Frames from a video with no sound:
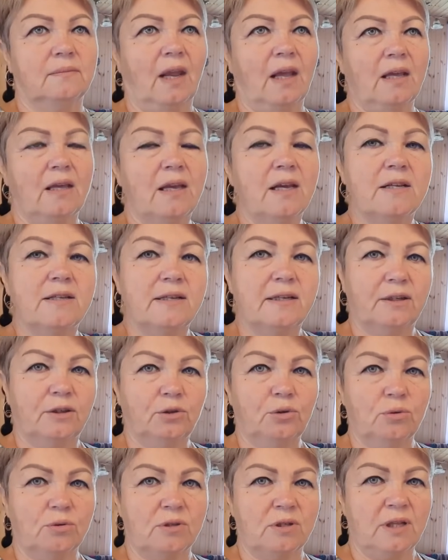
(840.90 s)
Если
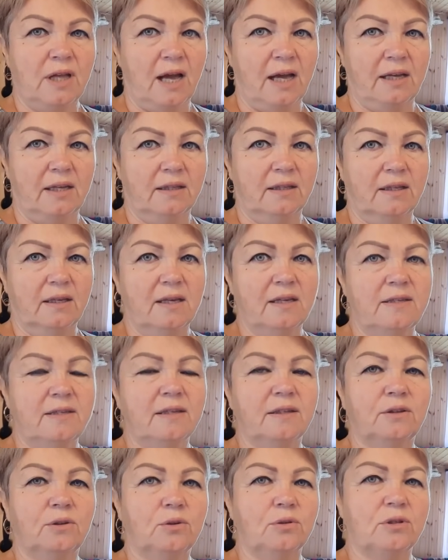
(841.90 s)
кто знает,
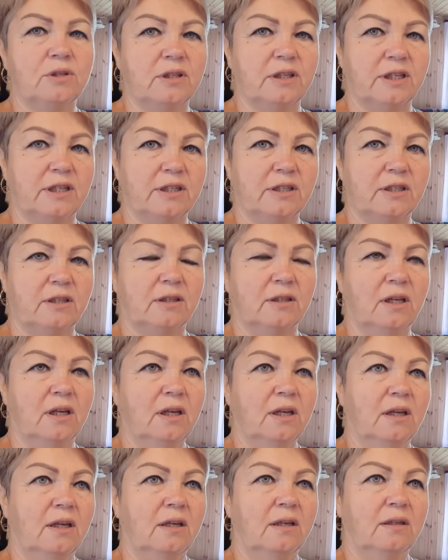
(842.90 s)
если кто слышал,
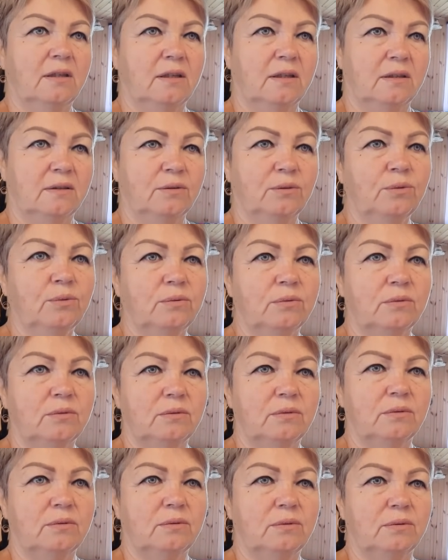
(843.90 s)
ну,
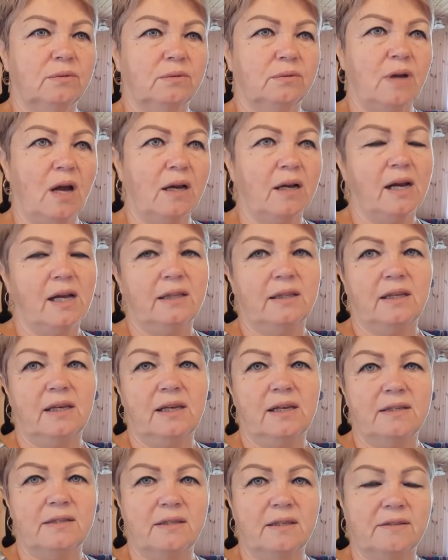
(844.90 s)
какая-то
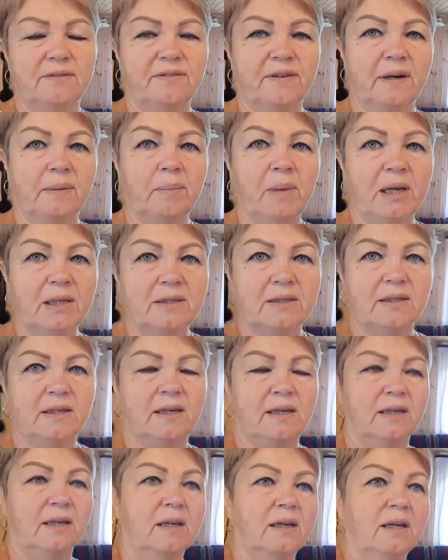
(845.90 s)
есть
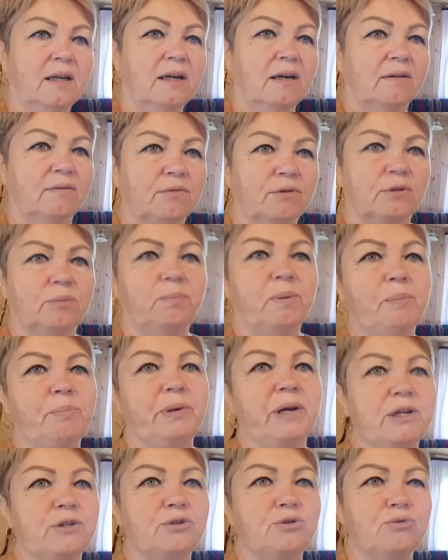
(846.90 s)
информация, вот
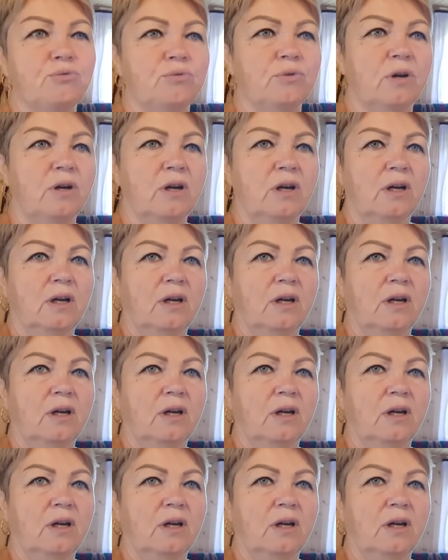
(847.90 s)
попрошу